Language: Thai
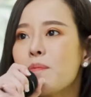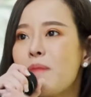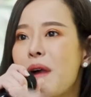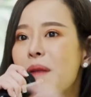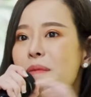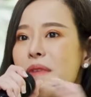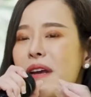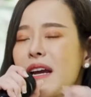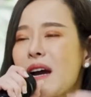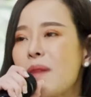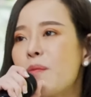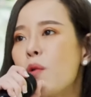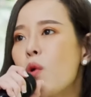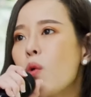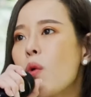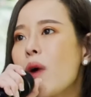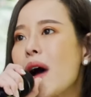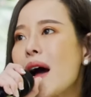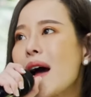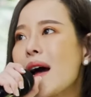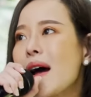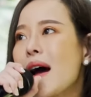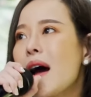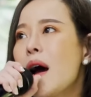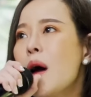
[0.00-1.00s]
มันมีคำพูด
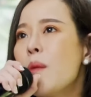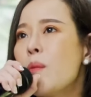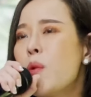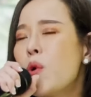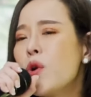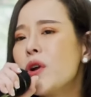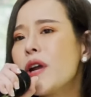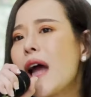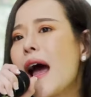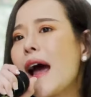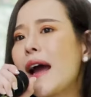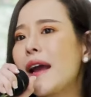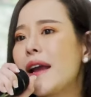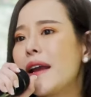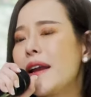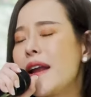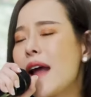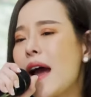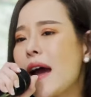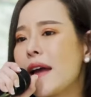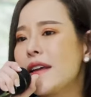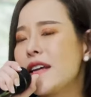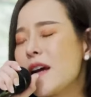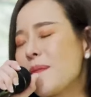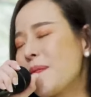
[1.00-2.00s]
ว่าผู้ใหญ่
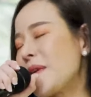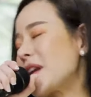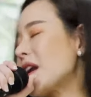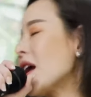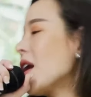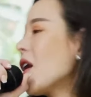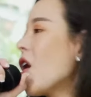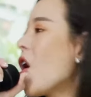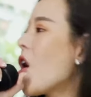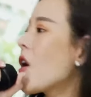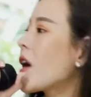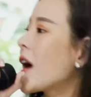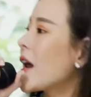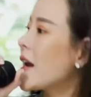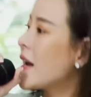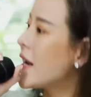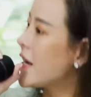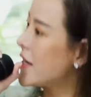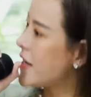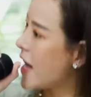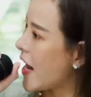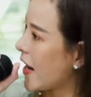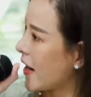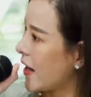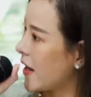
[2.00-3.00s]
เนี่ยอย่าไปทะเลาะกัน
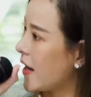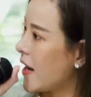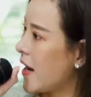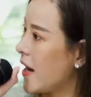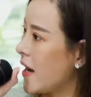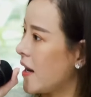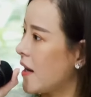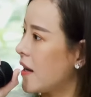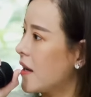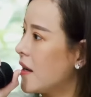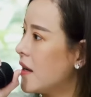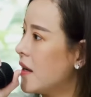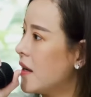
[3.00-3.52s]
ให้เด็กเห็น